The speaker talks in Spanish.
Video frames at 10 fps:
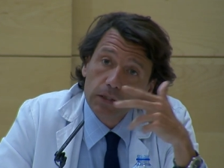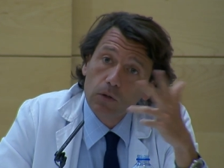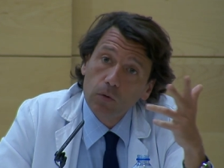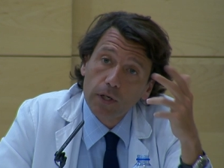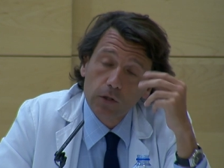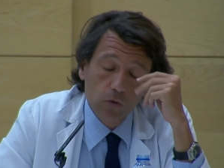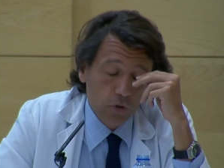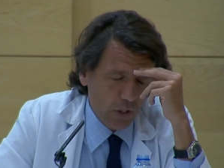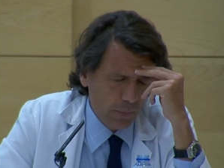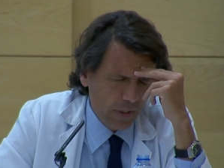en concreto con
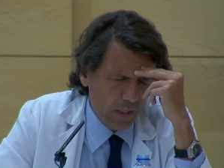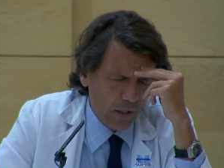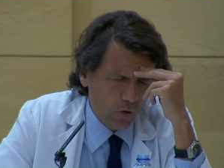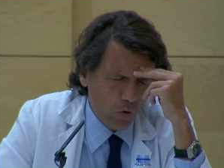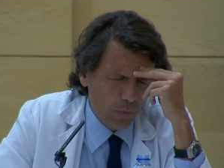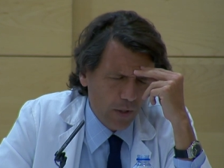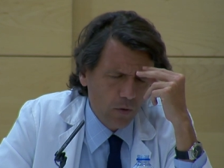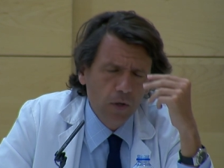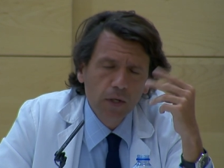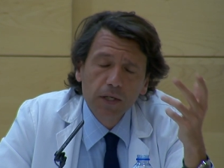Sevilla y con Oviedo,